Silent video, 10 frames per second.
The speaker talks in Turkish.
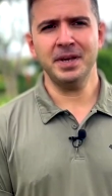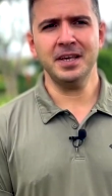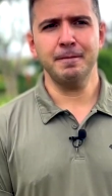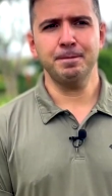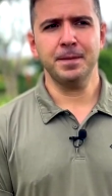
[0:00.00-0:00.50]

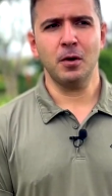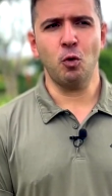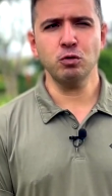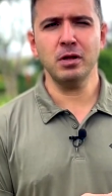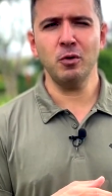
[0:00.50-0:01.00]
Peki
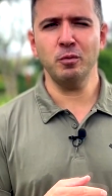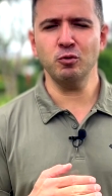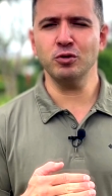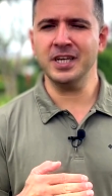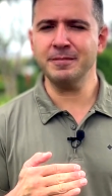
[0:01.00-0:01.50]
ortalama
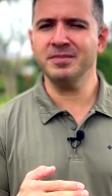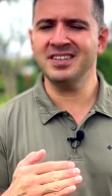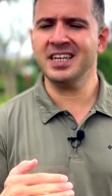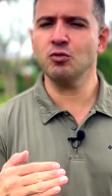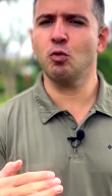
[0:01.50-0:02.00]
ömrün
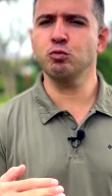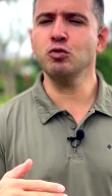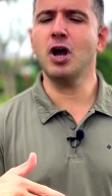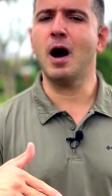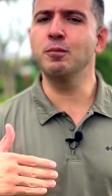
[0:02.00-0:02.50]
78
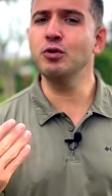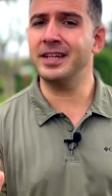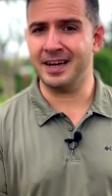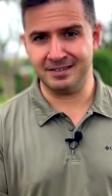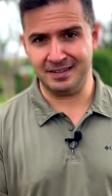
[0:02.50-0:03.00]
olduğunu kabul
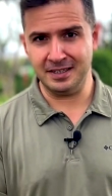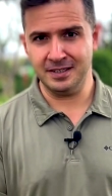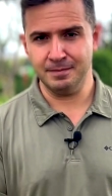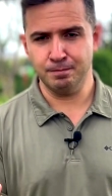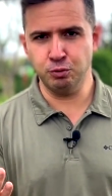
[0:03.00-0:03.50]
edersek,
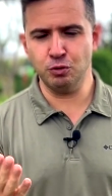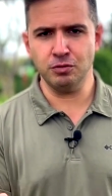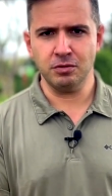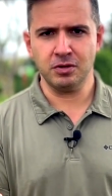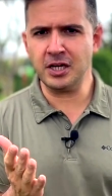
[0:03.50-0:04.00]

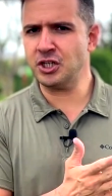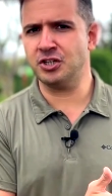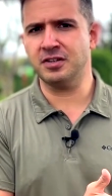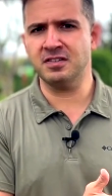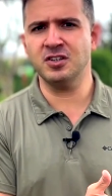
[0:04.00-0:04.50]
bugün kaç
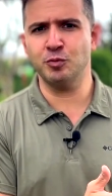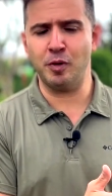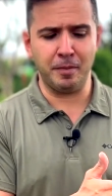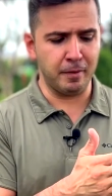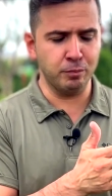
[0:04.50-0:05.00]
yaşındasınız
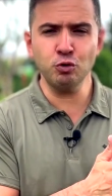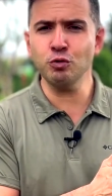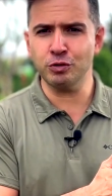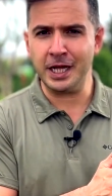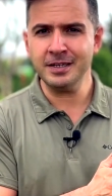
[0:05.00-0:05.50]
bilmiyorum ama
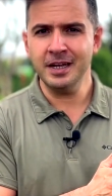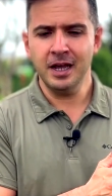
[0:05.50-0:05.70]
bugünden